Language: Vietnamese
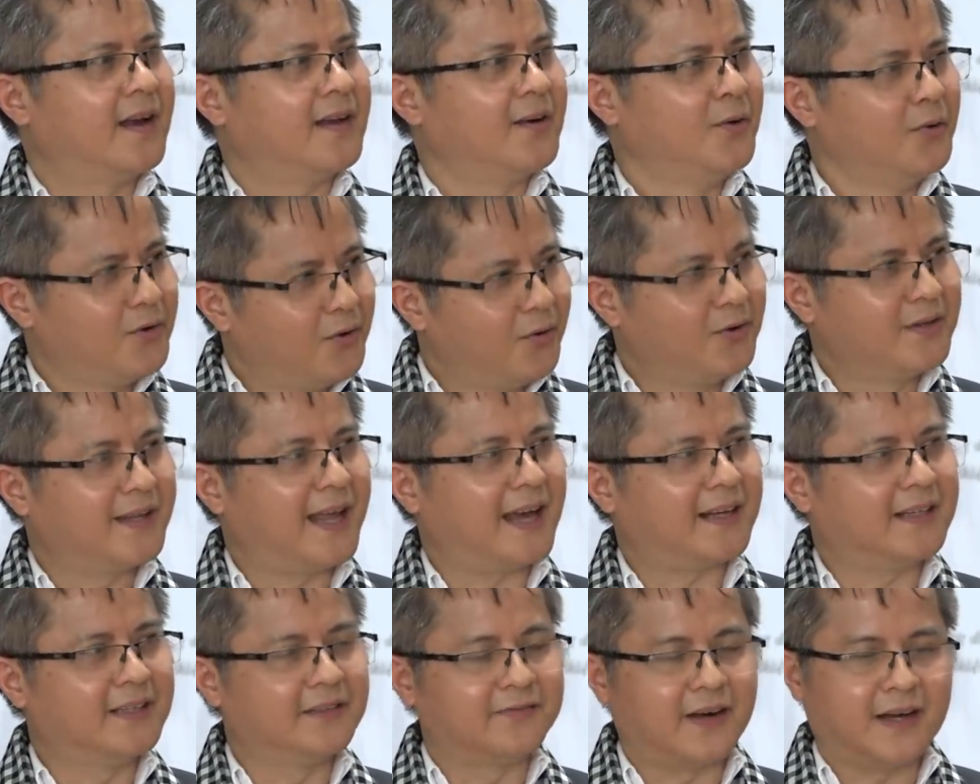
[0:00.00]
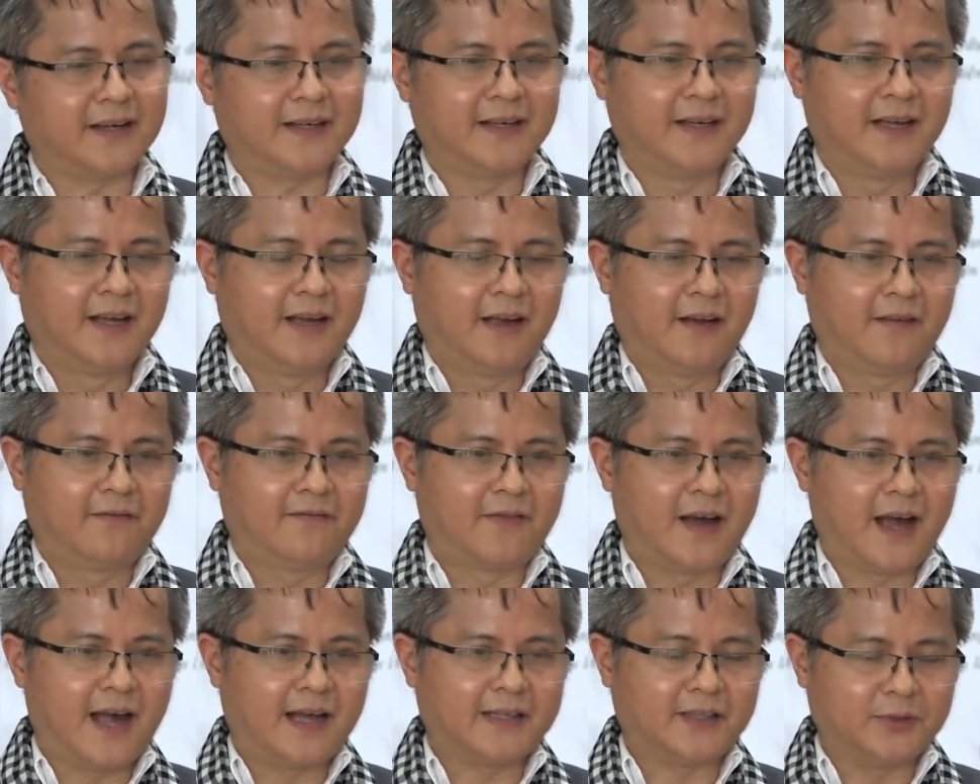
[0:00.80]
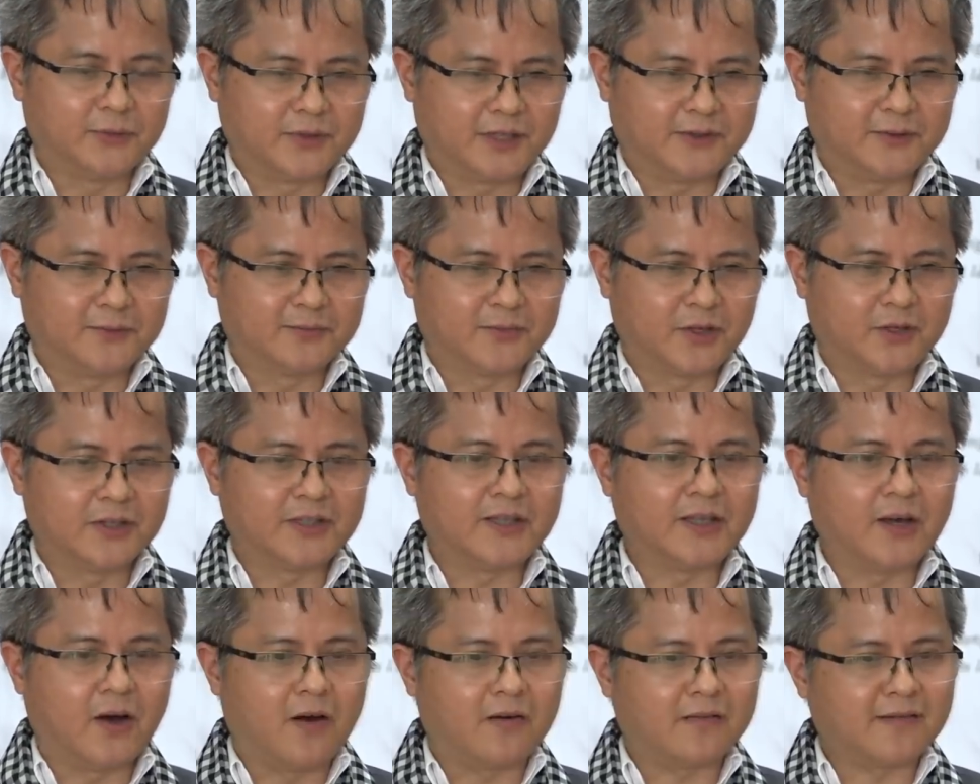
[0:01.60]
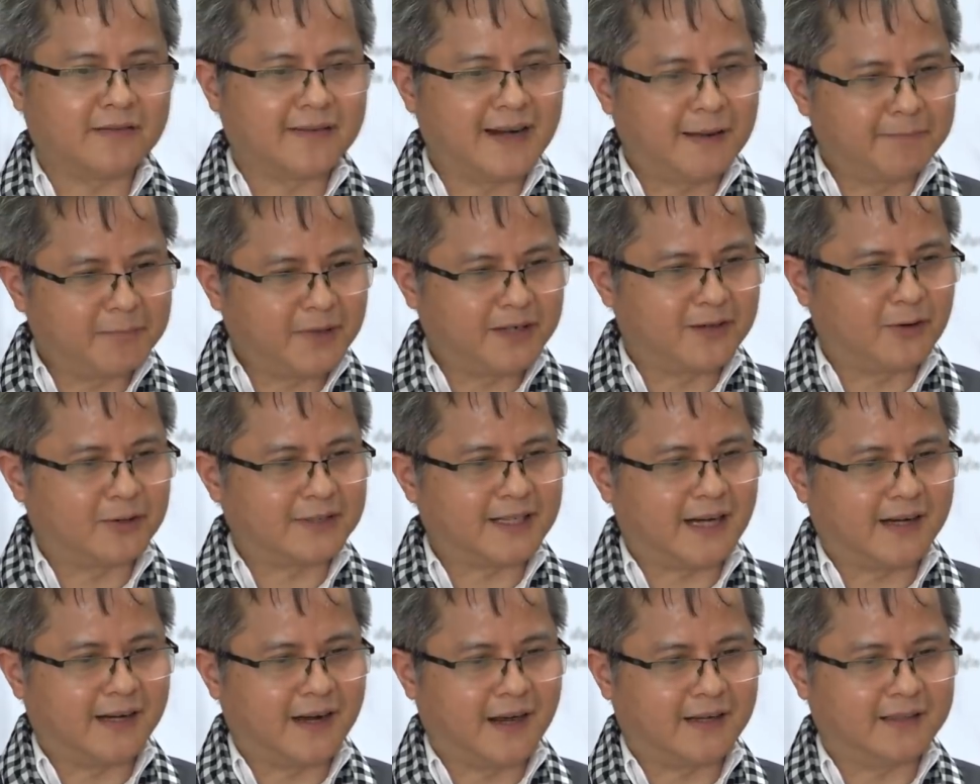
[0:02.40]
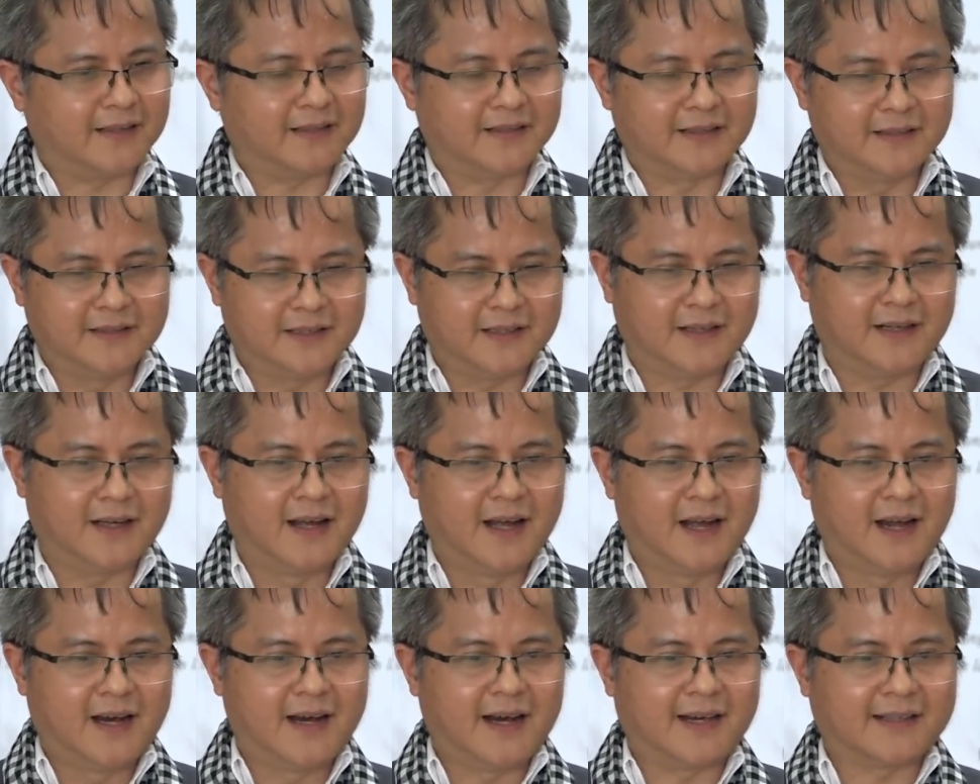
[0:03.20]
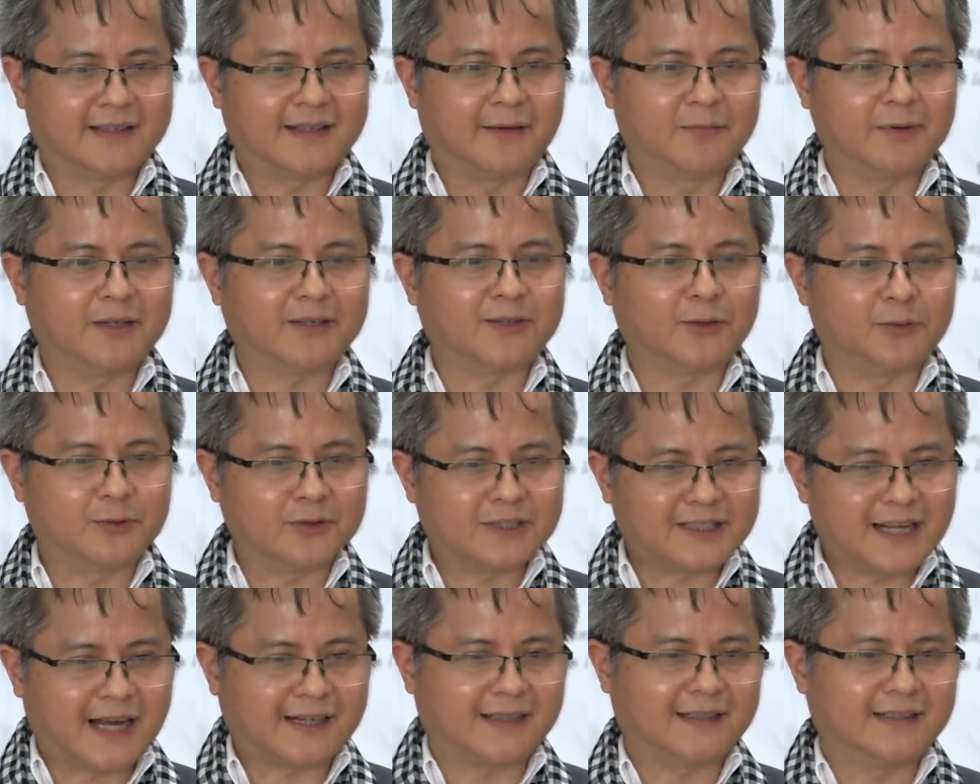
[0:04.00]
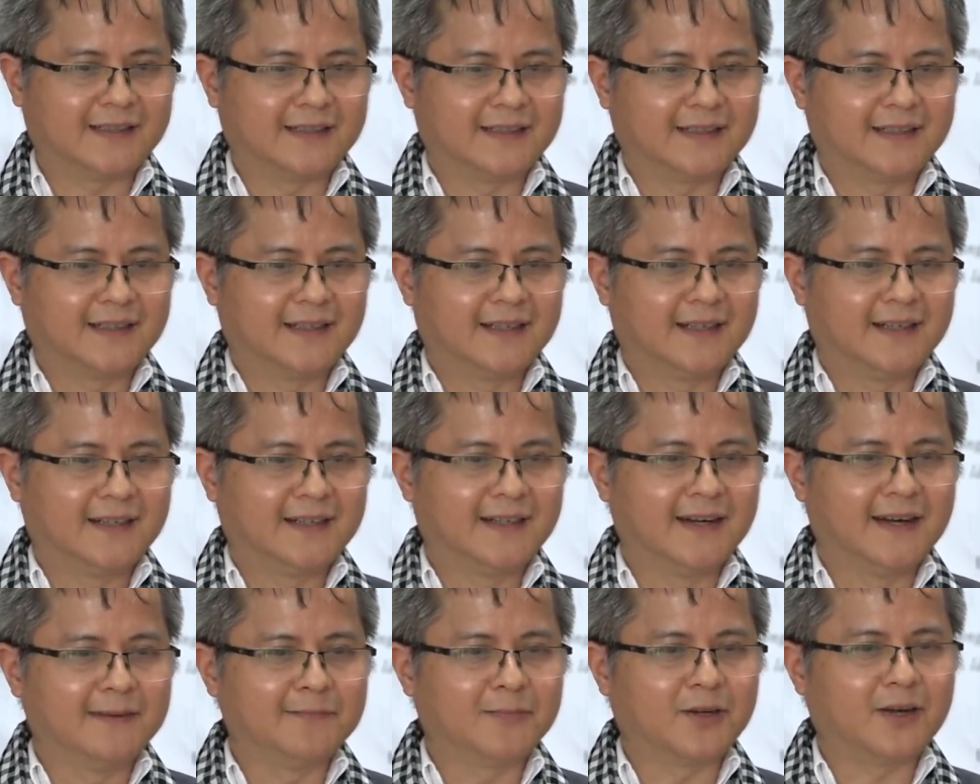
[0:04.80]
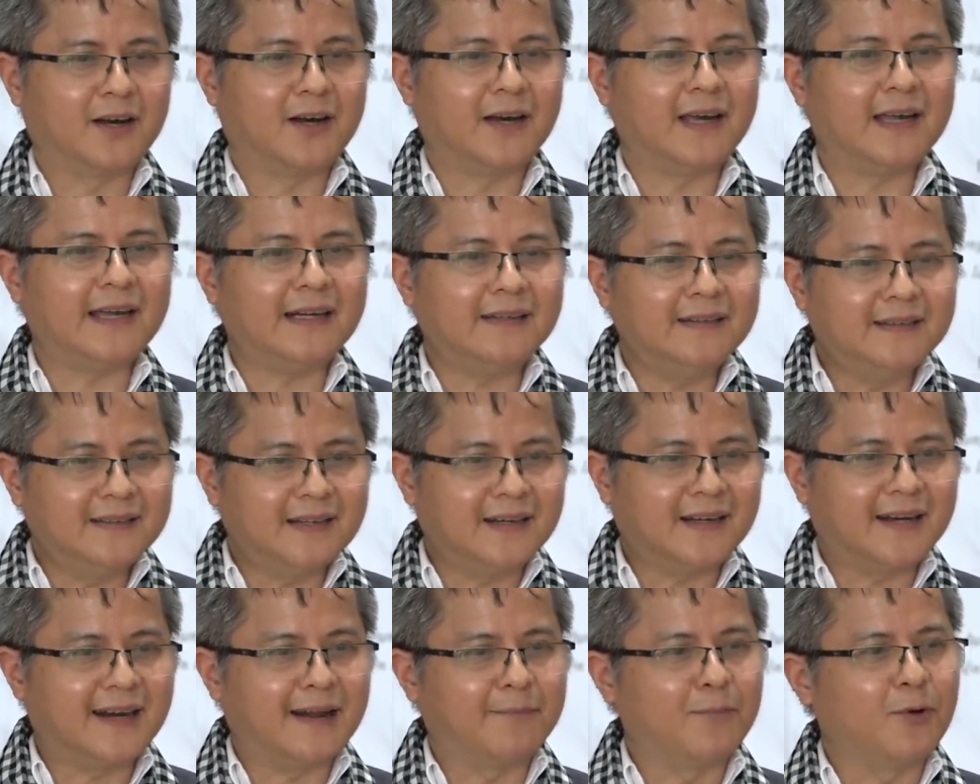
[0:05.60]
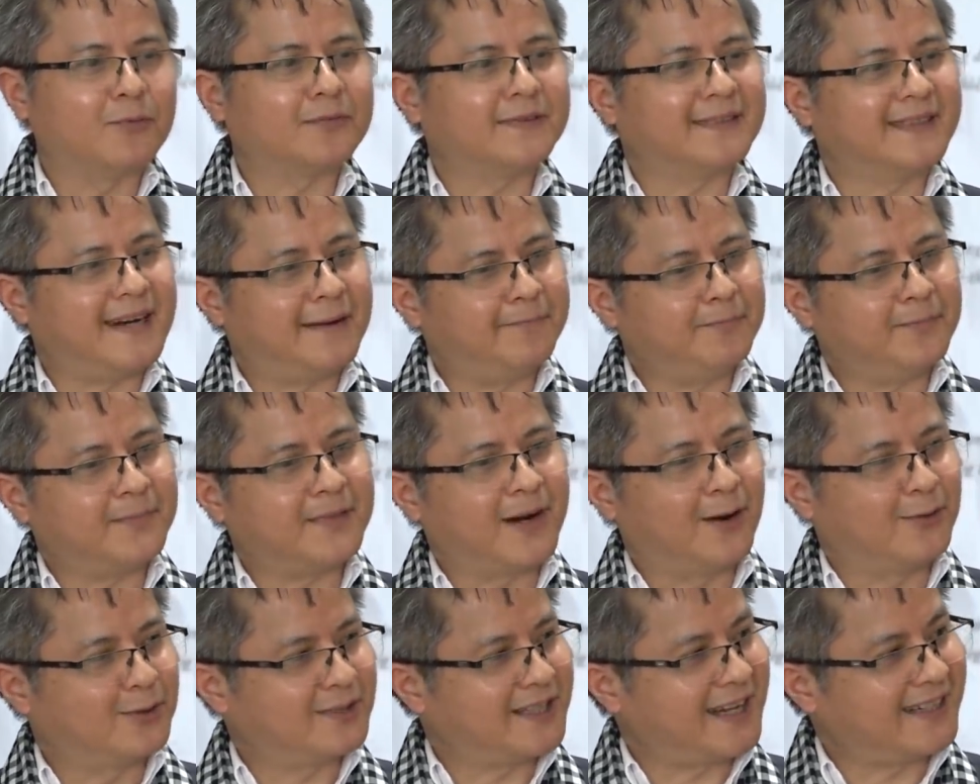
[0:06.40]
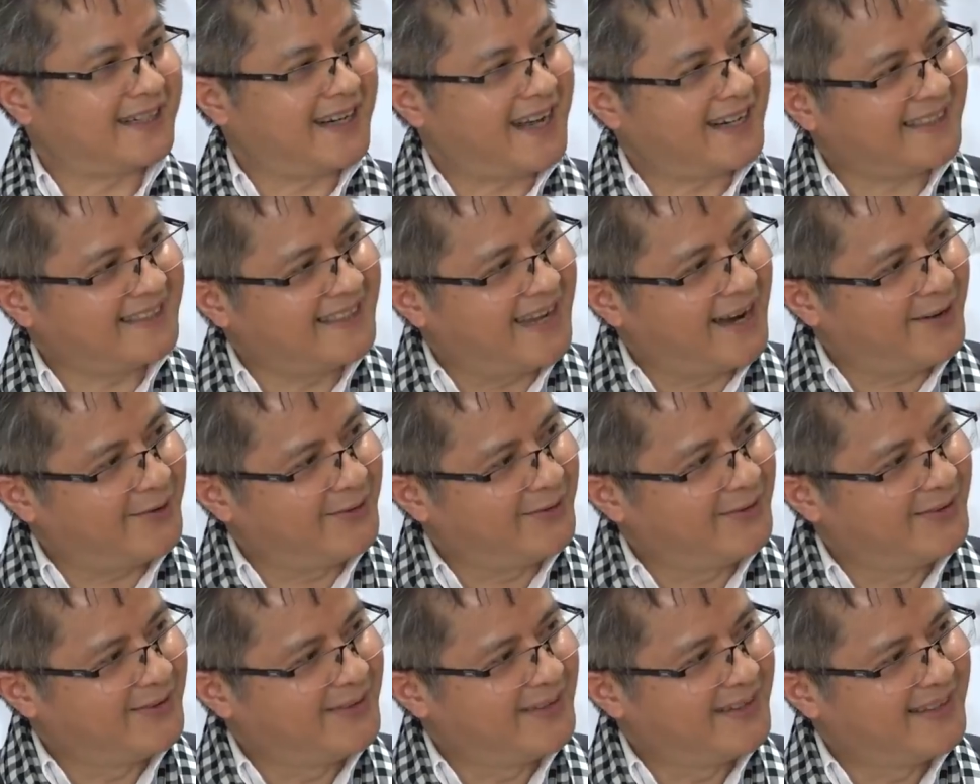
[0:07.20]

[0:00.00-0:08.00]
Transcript: luôn luôn nhắc như vậy và chủ tịch chúng tôi chọn năm cái đầu sách này thì thứ nhất là trong cái tủ sách gồm có ít nhất là 100 đầu sách khác nhau